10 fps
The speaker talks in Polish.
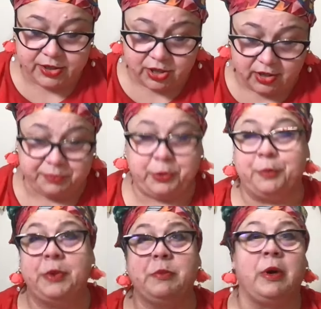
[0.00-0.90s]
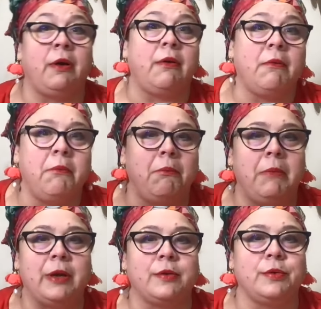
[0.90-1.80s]
czyli pomimo
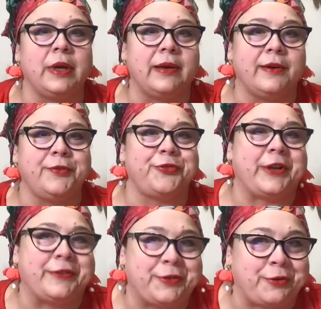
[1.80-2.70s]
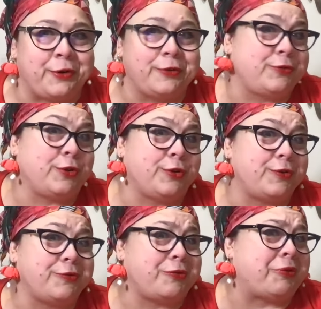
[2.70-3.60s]
Merkurego w retro,
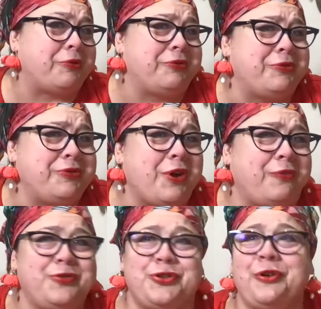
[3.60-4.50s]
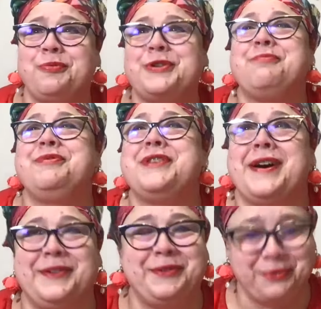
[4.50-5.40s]
to e, Jowisz go
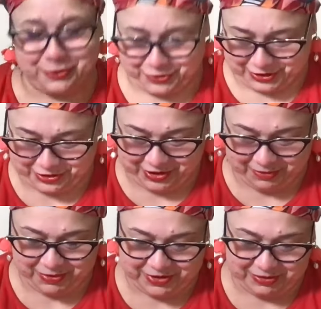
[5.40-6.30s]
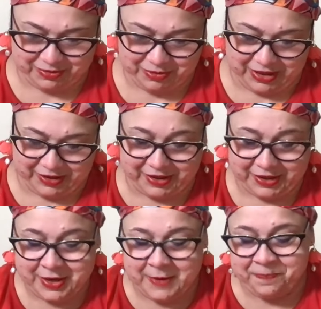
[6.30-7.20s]
przybija i dużo szczęścia będziemy
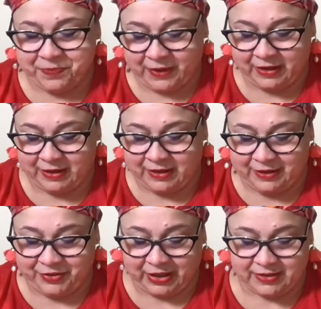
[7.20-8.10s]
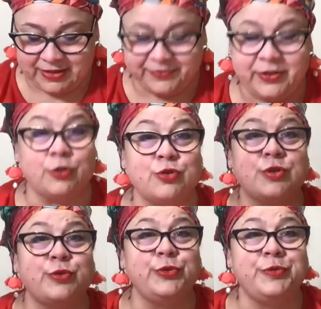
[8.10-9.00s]
mieli, e, więc
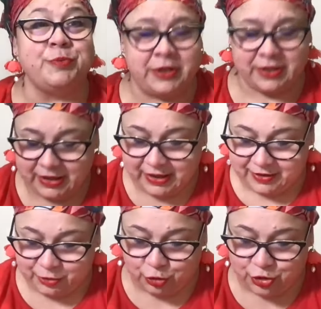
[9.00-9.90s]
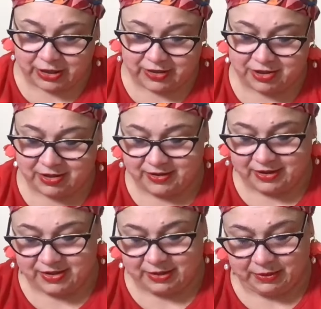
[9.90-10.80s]
wykorzystujmy to szczęście i
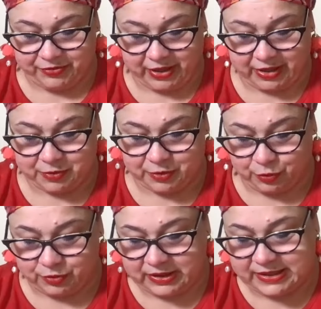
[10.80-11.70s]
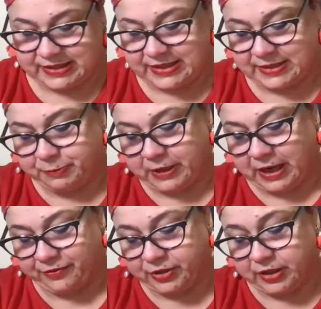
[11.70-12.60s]
też załatwiajmy trudne
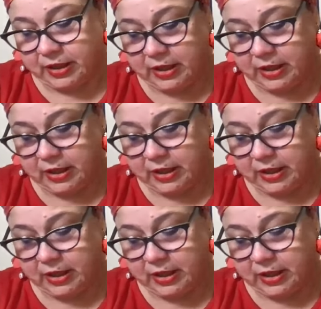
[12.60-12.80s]
sprawy.